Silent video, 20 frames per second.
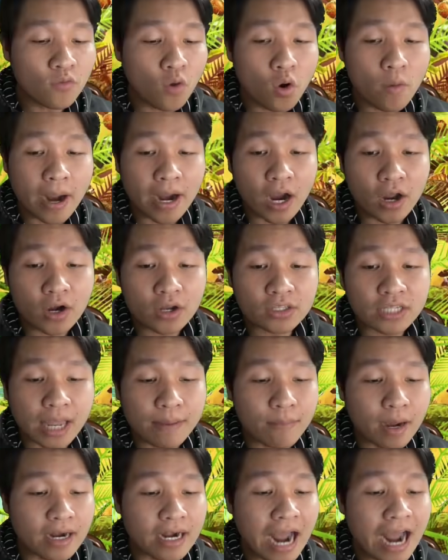nón vua bạn ơi nó
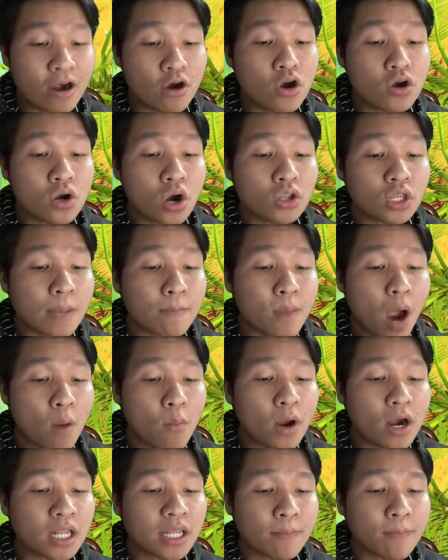tìm mình à nó nó top
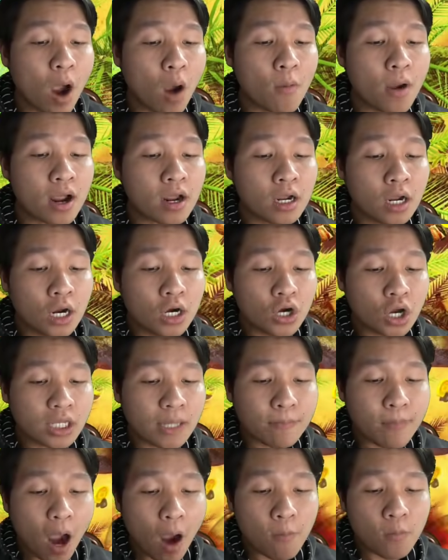một á nó top một á nó
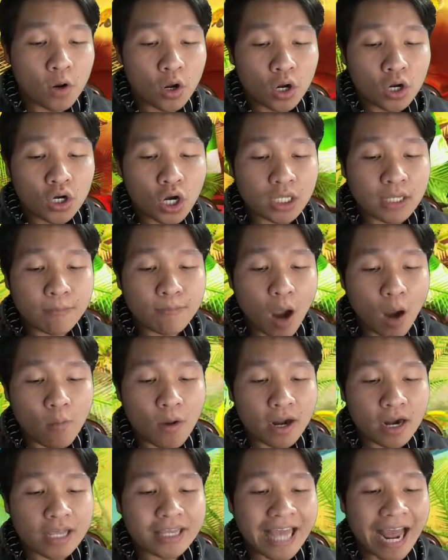top một nó top
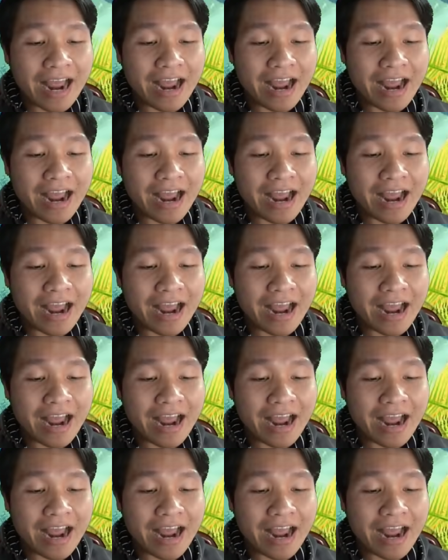một á nó